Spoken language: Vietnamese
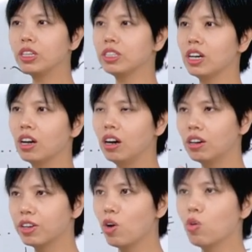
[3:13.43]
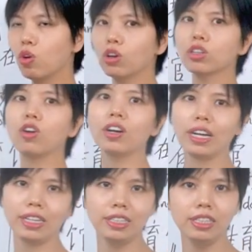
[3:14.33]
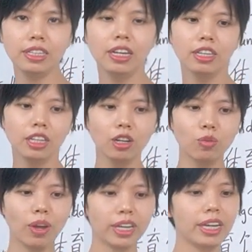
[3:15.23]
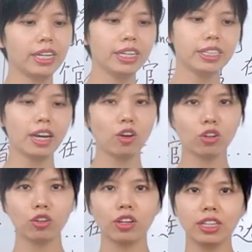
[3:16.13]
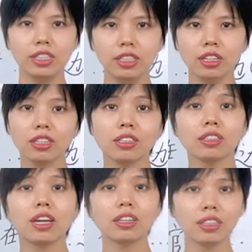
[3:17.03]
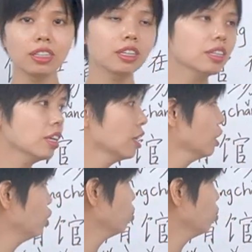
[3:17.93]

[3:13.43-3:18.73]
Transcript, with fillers: thị rằng ở đâu còn có cái gì, tức là ngoài cái này ra còn có cái gì, tức là sự tăng tiến, thì